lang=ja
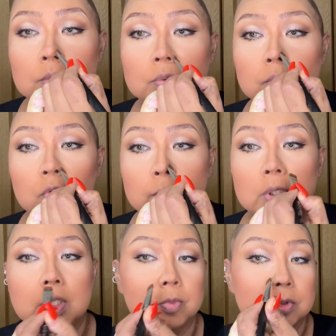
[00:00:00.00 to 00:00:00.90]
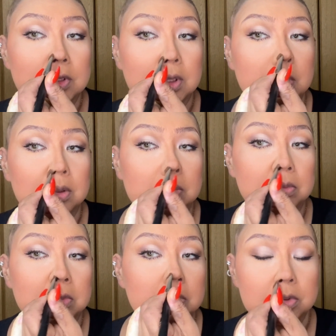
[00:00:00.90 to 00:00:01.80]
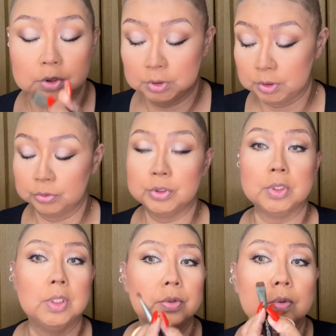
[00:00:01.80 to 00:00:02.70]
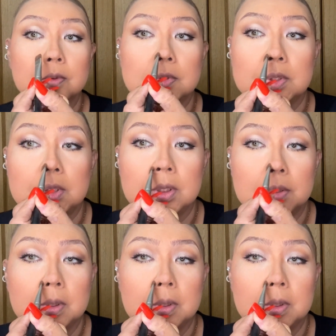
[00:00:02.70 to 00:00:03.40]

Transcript: ちょっと小花もさちっちゃくしたいのよおっー